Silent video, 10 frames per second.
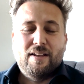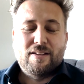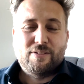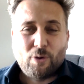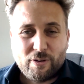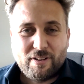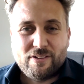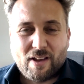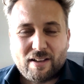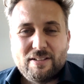Solche
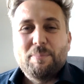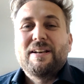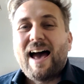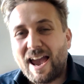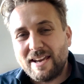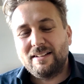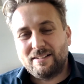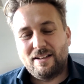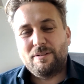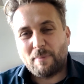Sachen, die man
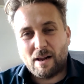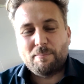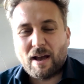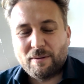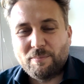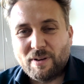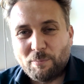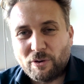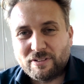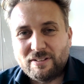eigentlich mal machen
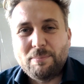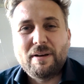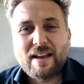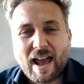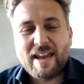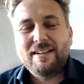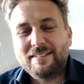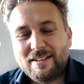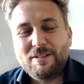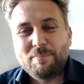möchte, die man
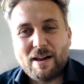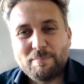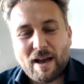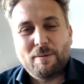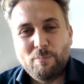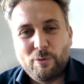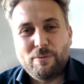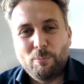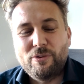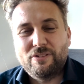eigentlich mal machen mü
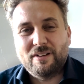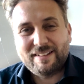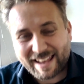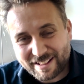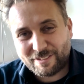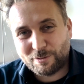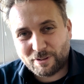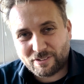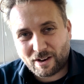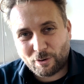müsste. Kennst du
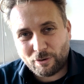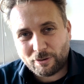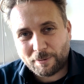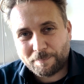das auch?